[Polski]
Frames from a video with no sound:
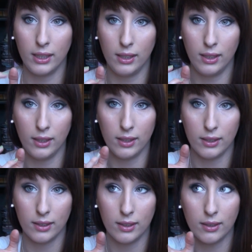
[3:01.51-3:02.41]
i
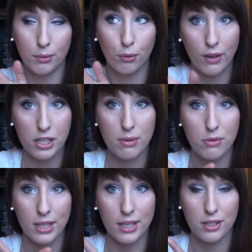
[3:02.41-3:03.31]
uważam,
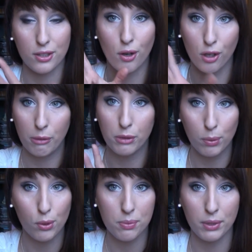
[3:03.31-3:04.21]
że jest to ogromny
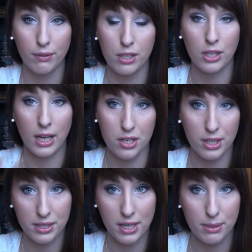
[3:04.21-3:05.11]
plus, ponieważ
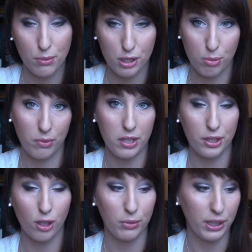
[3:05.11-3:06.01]
każda z nas może spróbować
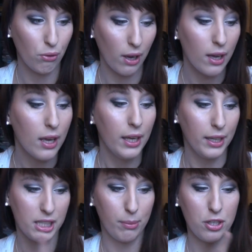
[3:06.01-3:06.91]
tego mydełka
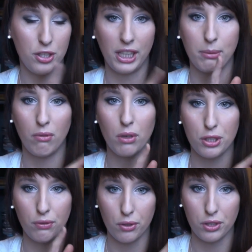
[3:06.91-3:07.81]
i zobaczyć jakie ma
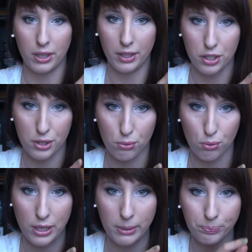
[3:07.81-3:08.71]
właściwości na naszej
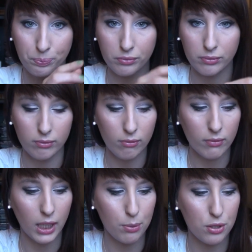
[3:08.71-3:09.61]
skórze.
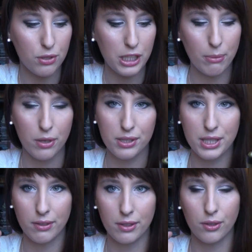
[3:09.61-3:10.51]
I przede wszystkim on
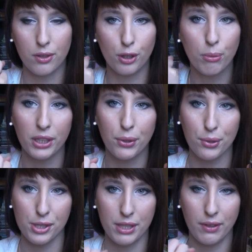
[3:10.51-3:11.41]
zostawia, to, to
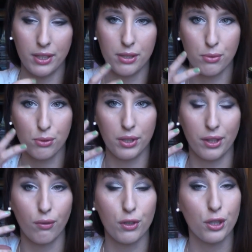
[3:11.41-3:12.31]
mydełko zostawia naszą skórę
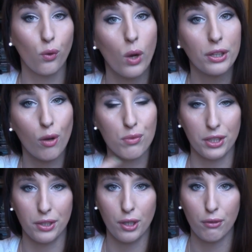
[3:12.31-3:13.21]
taką właśnie gładką,
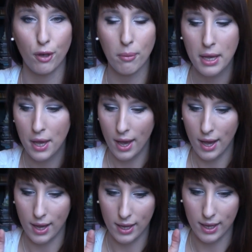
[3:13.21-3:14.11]
satynową.
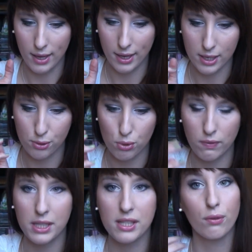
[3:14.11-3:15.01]
E, jest
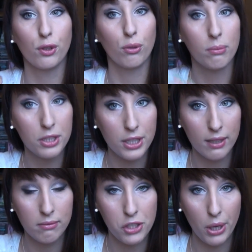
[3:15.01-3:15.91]
używane zarówno do mycia
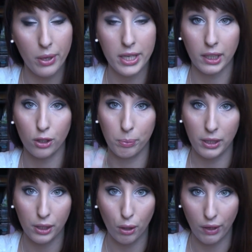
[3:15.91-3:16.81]
ciała, jak i do
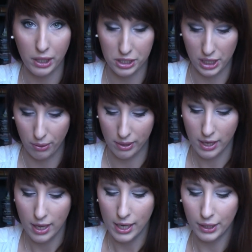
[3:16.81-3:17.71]
peelingowania ciała.
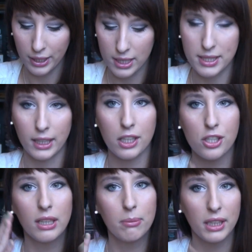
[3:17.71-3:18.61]
I teraz tak,
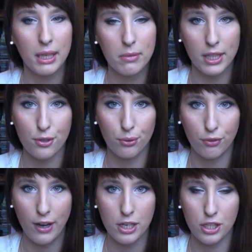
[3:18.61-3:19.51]
jeżeli myjemy naszą
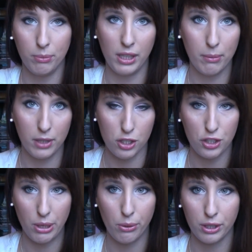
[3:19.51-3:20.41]
twarz i myjemy nasze
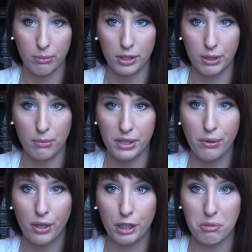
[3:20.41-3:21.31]
ciało tym, tym
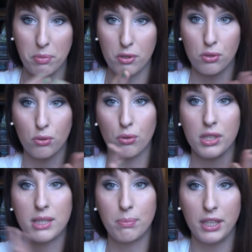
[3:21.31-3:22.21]
mydełkiem, to po prostu
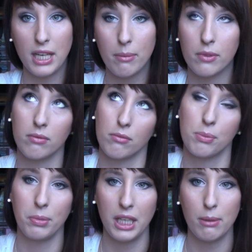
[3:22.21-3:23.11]
spieniamy,
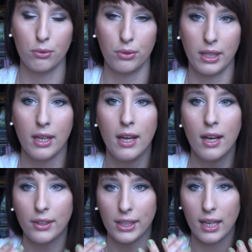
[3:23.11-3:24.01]
spieniamy tutaj,
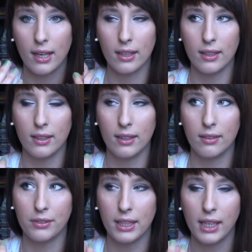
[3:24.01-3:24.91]
taka
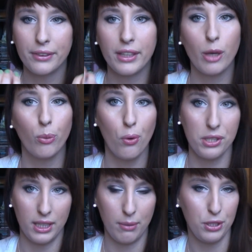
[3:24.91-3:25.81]
e, delikatna
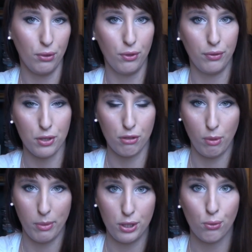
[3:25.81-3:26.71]
emulsja nam się wytworzy w
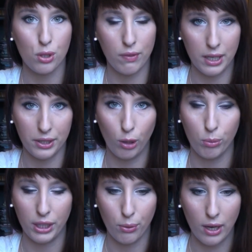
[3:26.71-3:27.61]
momencie używania tego
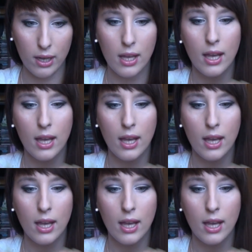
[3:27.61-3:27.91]
mydełka.